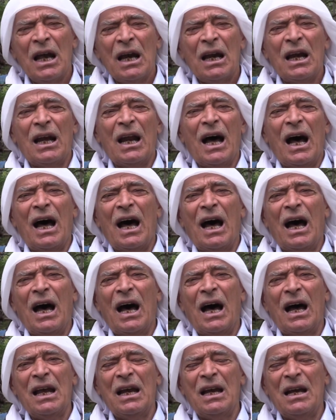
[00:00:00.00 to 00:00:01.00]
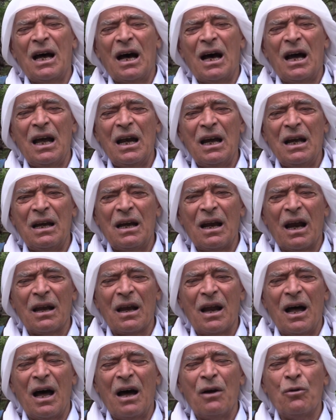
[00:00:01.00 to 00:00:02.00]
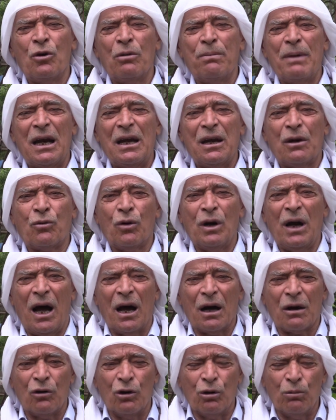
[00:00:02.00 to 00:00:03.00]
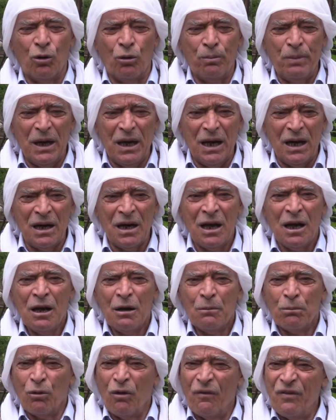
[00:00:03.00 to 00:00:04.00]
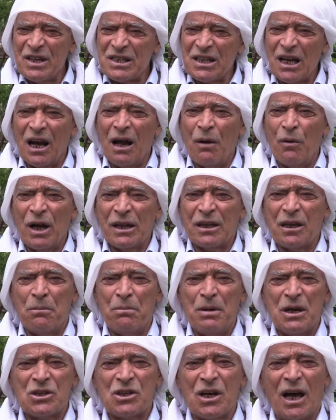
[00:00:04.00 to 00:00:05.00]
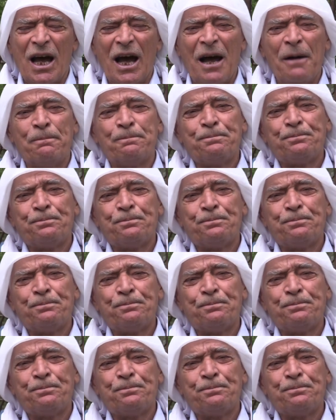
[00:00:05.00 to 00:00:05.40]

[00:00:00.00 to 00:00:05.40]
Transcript: لا إله إلا الله الملك الحق المبين وفي صلوات بيجا